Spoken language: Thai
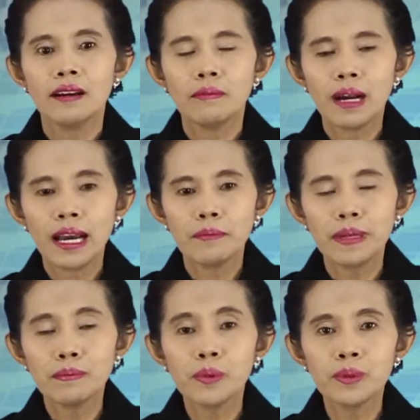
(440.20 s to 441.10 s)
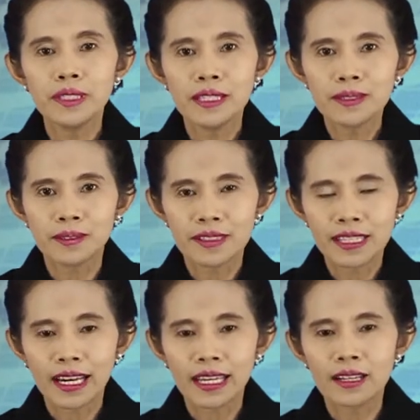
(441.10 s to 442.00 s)
ว่าเป็นผู้ที่สน
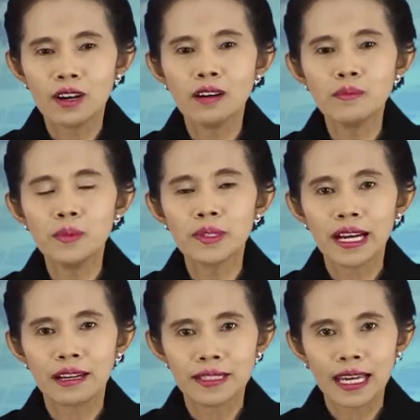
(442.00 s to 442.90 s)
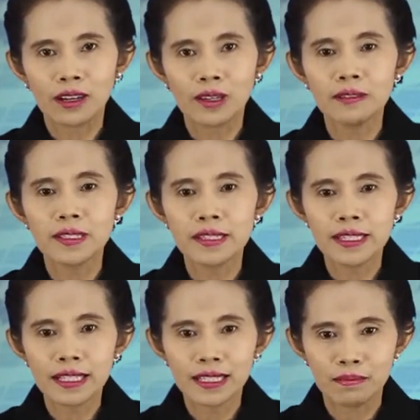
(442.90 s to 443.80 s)
ใจข้อมูลข่าวสารของเราจ
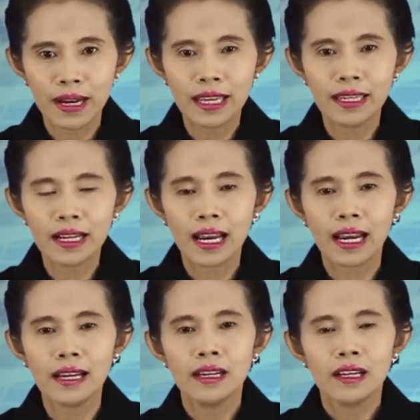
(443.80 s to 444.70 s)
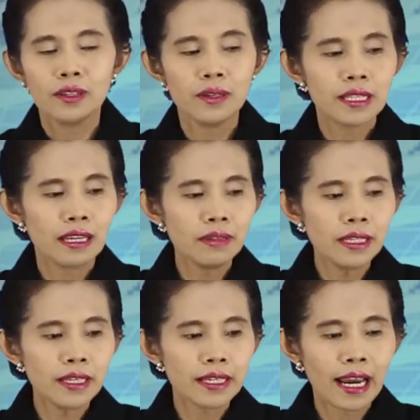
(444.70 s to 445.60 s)
ริง ๆ หรือไม่นะคะ โดยใช้วิ
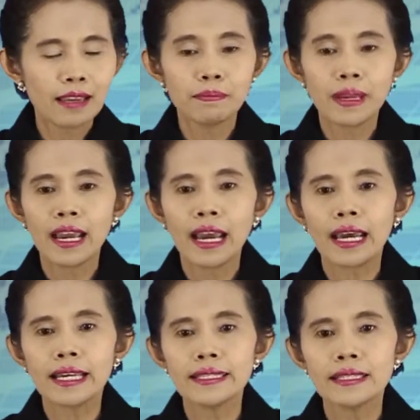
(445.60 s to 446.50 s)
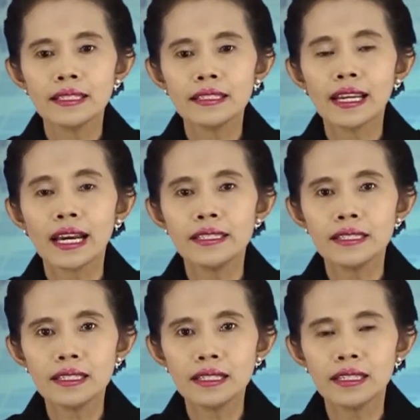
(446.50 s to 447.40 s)
ธีการไปหาซื้อราย
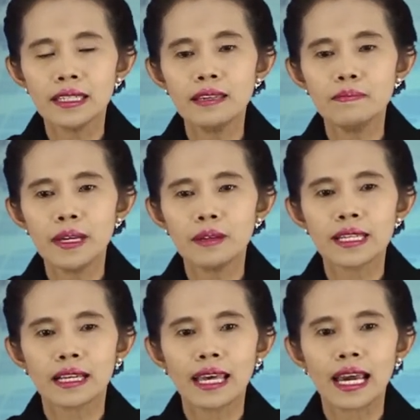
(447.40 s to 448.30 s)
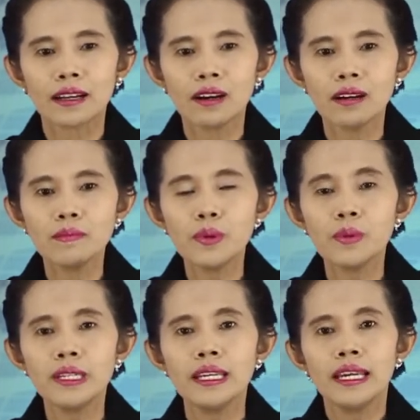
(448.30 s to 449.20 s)
ชื่ออีเมลจากฐานข้อมู
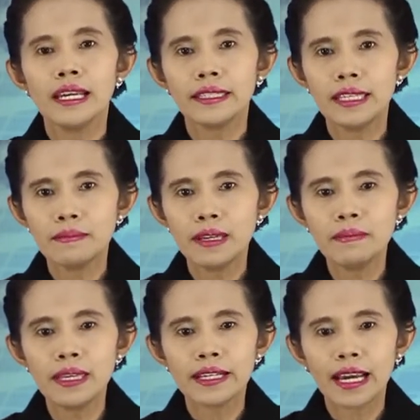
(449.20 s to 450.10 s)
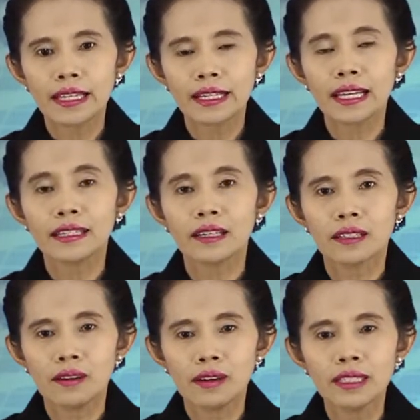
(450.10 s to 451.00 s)
ลที่ไม่มีการกั่นก
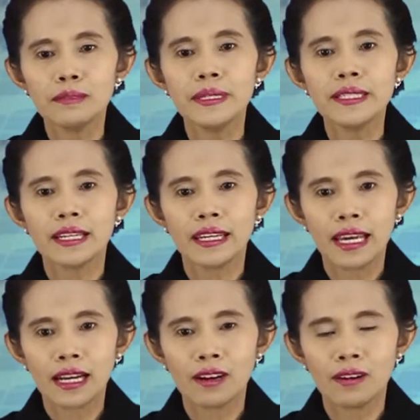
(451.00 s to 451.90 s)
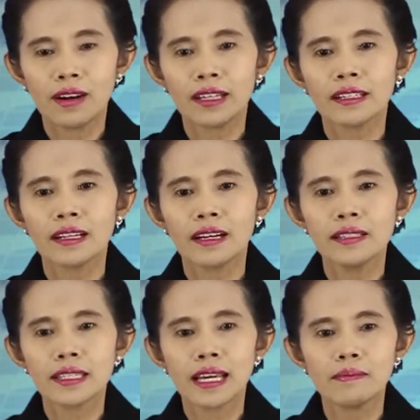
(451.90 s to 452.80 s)
รองหรือพิจารณาก่อน ก็
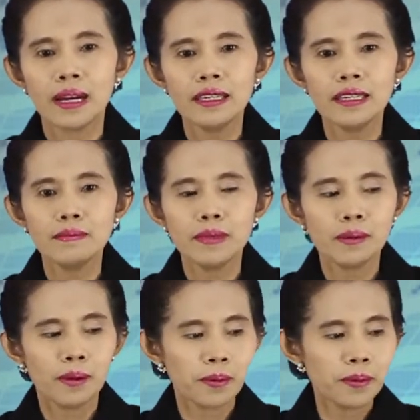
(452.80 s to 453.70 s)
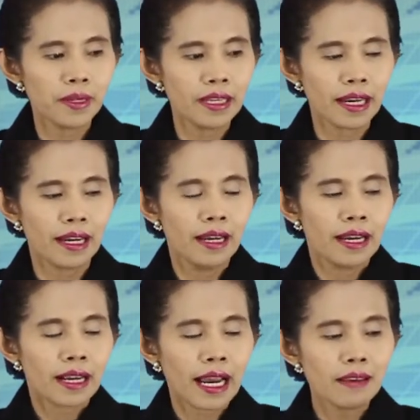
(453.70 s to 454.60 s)
จะทำให้อีเมลของคุณเนี่ย
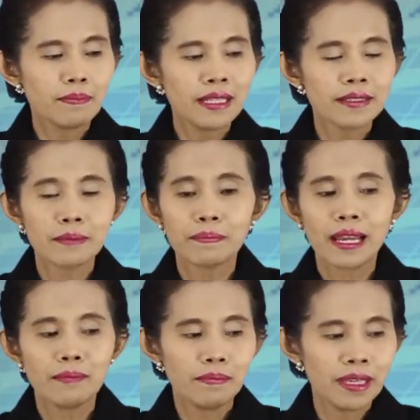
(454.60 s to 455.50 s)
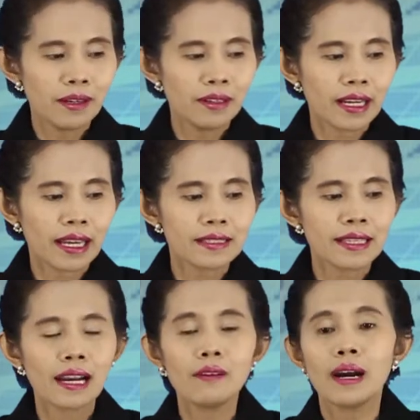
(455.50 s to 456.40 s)
กลายเป็นสแปมเมลนะคะ
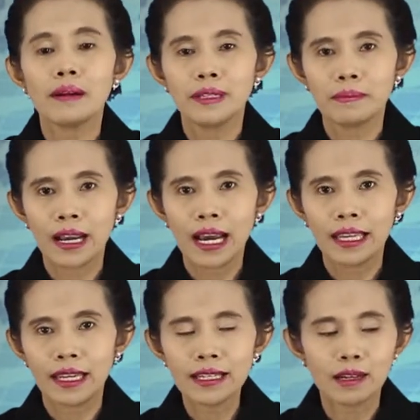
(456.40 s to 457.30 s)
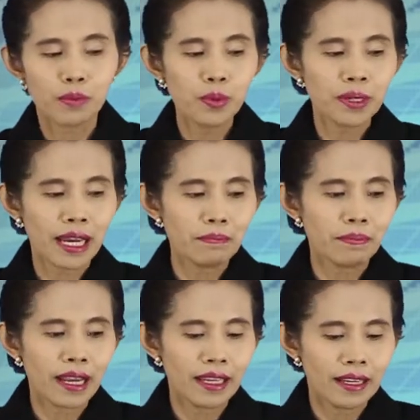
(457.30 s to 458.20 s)
สร้างความดำคาญให้กับผู้รับ
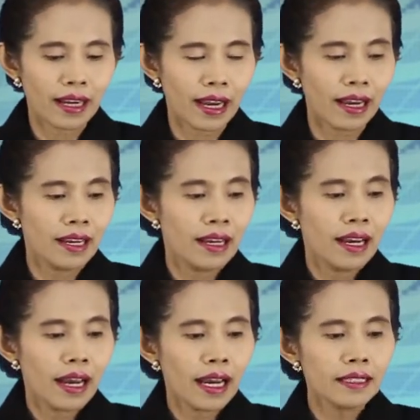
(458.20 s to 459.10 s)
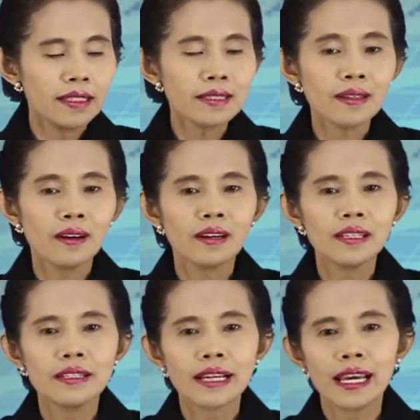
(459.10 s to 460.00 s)
ไปนะคะ อันที่
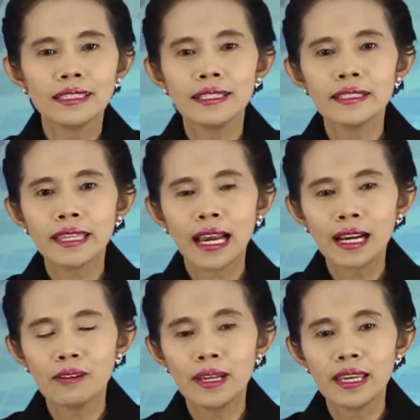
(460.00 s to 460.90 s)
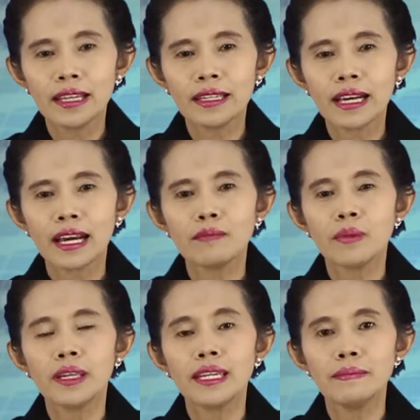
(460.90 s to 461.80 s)
2 คือการทึกทักเอาเองนะคะ
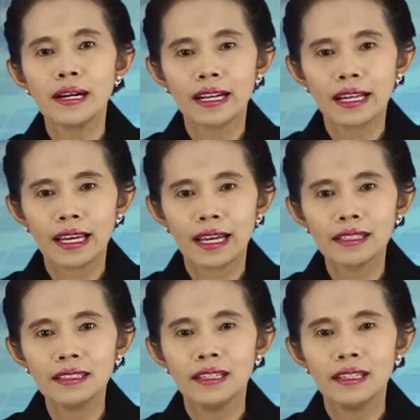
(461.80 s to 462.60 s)
เพราะในบางครั้ง